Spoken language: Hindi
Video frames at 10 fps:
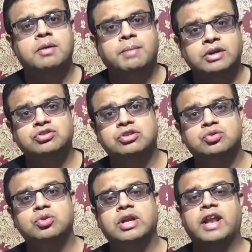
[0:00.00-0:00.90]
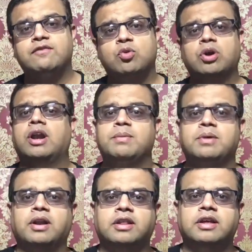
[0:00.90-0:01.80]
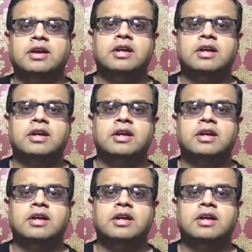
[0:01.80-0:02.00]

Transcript: पास्टर्स उनकी लाइफ को ख़राब कर रहे थे